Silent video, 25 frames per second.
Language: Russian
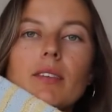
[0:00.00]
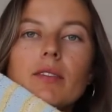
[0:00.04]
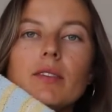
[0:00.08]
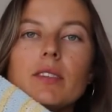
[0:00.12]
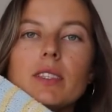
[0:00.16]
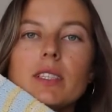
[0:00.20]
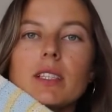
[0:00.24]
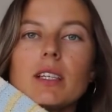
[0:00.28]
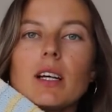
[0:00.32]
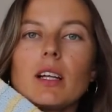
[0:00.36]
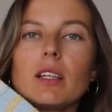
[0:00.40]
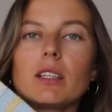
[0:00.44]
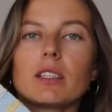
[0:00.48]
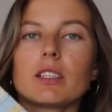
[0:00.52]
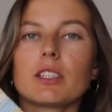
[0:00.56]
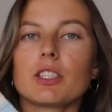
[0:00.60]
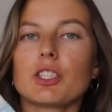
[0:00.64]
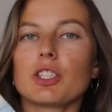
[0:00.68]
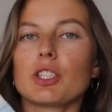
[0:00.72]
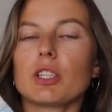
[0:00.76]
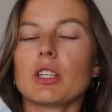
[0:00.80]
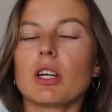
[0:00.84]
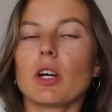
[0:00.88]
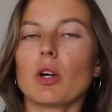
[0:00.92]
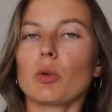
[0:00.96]
Вязала,
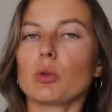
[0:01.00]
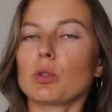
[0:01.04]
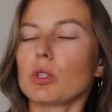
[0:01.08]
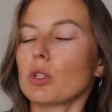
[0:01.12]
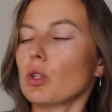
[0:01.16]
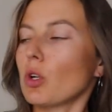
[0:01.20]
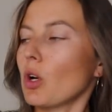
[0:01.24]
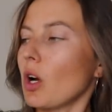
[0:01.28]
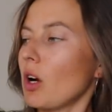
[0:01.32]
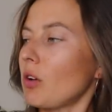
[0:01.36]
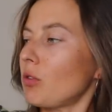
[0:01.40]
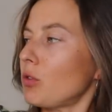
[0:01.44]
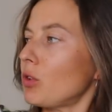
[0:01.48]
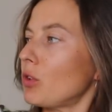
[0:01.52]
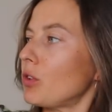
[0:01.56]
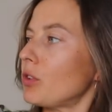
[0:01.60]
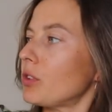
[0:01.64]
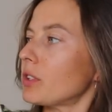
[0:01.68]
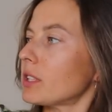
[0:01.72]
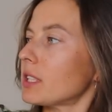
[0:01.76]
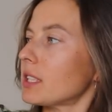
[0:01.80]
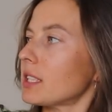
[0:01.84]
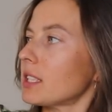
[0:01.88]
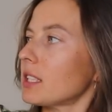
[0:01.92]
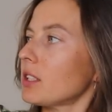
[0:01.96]
начиная от
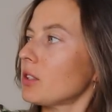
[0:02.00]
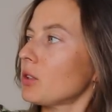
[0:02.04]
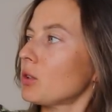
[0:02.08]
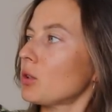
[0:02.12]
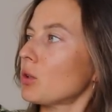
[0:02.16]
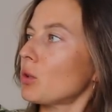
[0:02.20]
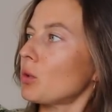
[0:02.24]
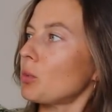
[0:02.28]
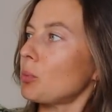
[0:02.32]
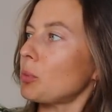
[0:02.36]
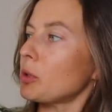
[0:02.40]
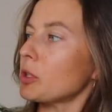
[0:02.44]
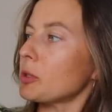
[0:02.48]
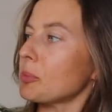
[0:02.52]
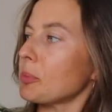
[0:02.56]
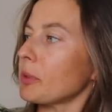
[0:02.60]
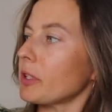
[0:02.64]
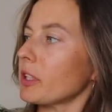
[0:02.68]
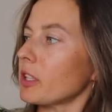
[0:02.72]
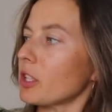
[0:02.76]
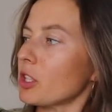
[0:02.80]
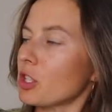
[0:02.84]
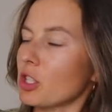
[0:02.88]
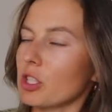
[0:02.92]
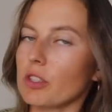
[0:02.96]
рукавов к центру, по
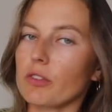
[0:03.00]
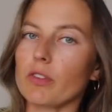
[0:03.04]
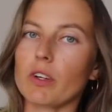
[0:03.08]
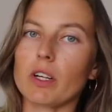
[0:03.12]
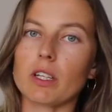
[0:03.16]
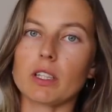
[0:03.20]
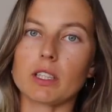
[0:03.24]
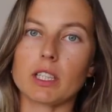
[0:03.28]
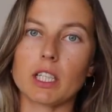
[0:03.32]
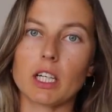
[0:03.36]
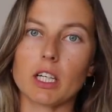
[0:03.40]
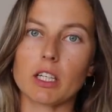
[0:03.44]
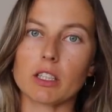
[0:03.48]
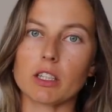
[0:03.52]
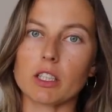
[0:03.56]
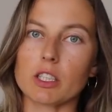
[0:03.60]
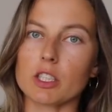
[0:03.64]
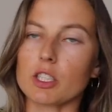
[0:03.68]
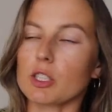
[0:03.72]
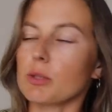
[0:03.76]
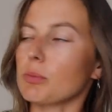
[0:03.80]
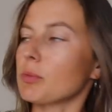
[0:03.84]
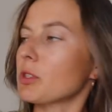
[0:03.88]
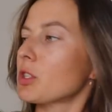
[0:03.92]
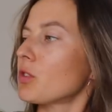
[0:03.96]
спинке шивала
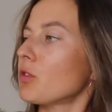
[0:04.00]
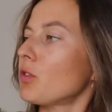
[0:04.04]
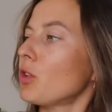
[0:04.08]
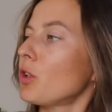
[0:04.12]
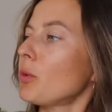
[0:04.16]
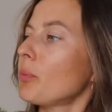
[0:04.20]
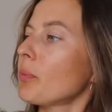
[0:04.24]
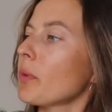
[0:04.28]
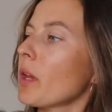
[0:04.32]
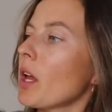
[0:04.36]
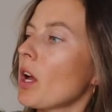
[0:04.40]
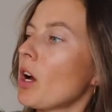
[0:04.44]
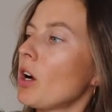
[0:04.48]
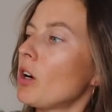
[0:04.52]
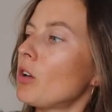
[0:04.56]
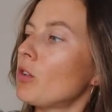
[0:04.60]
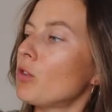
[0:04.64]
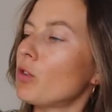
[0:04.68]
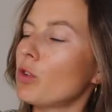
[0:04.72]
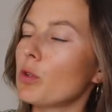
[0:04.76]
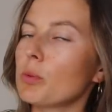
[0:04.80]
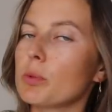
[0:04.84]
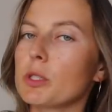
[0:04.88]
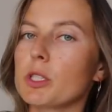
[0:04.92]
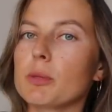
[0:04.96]
трикотажным швом.
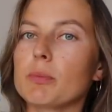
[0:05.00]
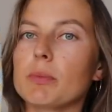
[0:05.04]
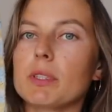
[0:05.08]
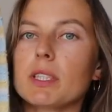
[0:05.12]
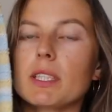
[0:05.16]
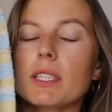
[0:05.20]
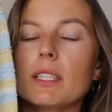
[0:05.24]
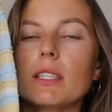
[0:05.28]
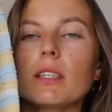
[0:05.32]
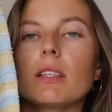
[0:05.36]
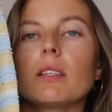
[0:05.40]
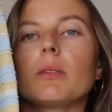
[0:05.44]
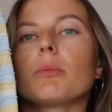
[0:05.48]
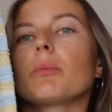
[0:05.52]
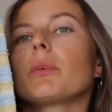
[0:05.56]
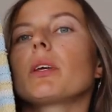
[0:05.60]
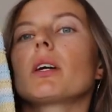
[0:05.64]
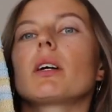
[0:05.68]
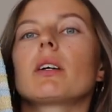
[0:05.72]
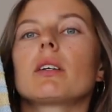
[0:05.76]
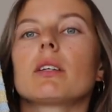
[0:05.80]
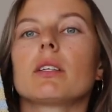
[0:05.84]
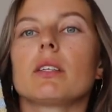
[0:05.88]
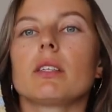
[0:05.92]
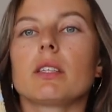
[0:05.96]
В общем и целом
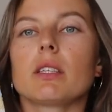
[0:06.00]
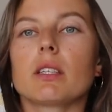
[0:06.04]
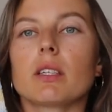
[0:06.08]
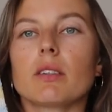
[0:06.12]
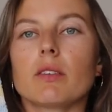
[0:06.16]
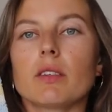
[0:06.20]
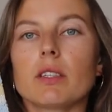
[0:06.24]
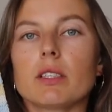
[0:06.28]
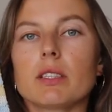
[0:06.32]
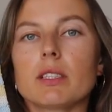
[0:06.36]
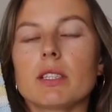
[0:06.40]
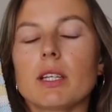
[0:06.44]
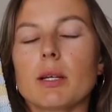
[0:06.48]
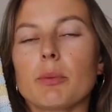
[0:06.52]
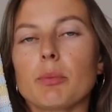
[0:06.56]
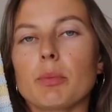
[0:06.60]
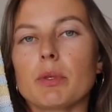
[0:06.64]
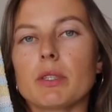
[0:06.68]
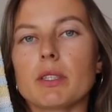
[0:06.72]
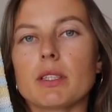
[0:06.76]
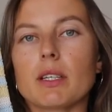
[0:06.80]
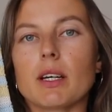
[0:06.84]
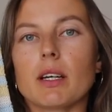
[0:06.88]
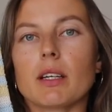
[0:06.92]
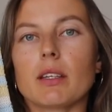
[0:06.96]
я ориентировалась на
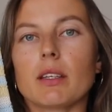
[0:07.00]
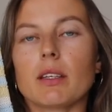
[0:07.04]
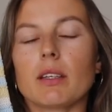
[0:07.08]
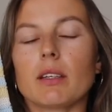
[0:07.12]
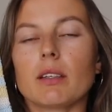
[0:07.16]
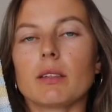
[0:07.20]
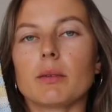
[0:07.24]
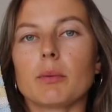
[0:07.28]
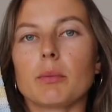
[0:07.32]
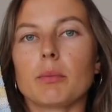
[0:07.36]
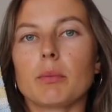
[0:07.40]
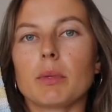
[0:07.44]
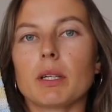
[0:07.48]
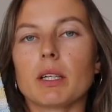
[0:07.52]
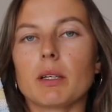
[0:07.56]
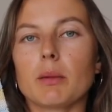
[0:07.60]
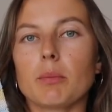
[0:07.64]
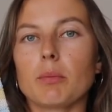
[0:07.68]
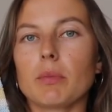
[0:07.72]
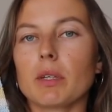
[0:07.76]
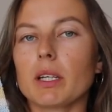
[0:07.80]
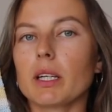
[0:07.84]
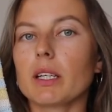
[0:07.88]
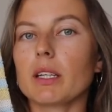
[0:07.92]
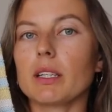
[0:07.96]
описание
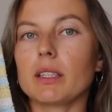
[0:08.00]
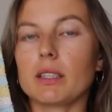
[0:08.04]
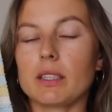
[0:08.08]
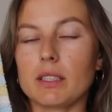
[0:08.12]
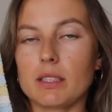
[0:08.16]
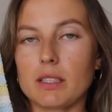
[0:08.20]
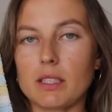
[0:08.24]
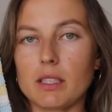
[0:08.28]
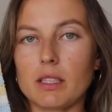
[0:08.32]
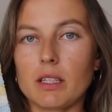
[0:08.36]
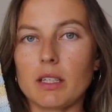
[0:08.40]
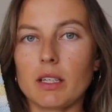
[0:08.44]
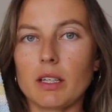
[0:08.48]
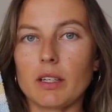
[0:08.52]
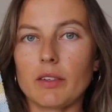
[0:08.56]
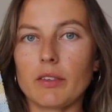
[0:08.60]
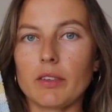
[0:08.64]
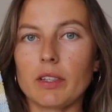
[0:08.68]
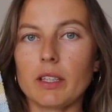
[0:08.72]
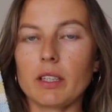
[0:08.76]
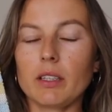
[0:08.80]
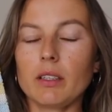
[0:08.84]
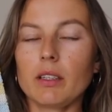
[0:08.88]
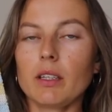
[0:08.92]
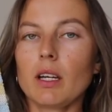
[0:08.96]
Маргариты
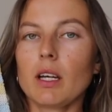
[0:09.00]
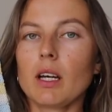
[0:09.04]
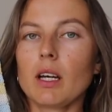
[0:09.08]
Тереховой